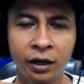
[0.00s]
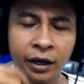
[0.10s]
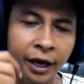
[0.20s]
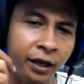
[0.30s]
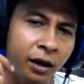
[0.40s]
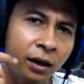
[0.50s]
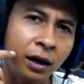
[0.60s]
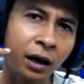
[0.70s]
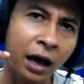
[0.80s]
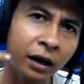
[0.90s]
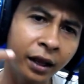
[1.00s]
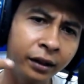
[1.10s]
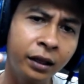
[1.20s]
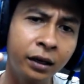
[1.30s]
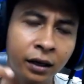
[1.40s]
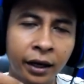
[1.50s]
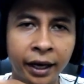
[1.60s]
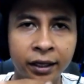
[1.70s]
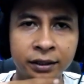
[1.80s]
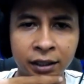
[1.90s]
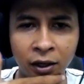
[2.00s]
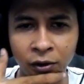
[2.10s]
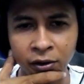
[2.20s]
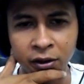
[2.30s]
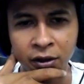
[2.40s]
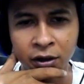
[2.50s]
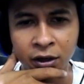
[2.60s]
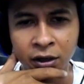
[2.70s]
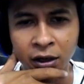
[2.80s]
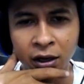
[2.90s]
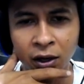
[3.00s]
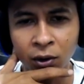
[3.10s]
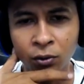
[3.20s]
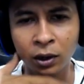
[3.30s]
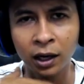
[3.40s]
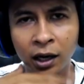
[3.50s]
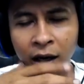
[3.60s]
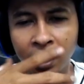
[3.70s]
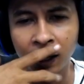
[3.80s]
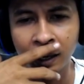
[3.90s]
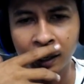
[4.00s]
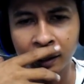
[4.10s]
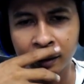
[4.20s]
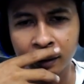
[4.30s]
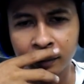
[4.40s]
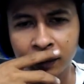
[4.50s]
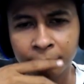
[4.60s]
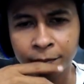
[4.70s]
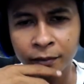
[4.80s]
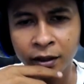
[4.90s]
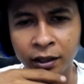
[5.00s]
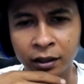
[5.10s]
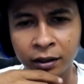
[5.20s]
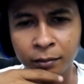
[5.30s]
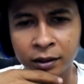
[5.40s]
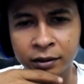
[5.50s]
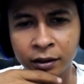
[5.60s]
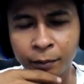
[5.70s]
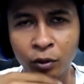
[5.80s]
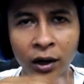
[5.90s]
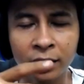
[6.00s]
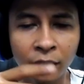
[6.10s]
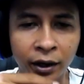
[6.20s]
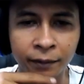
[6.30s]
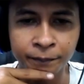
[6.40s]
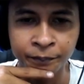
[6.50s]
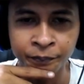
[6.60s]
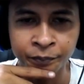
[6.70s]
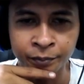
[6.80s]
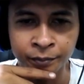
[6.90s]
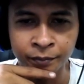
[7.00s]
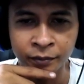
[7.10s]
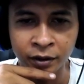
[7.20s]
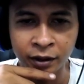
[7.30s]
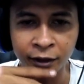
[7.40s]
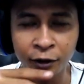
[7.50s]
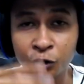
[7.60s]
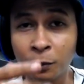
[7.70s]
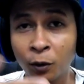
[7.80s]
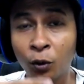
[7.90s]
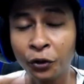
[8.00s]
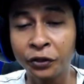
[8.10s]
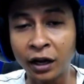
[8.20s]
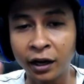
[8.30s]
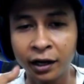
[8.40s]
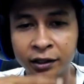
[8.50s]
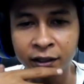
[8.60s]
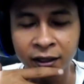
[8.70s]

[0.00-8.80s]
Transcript: Ini kayaknya Argentina kayaknya sih kalau kalau gua lihat ya bahasanya, tapi gua nggak tahu ya. Nanti coba gua kontak ya guys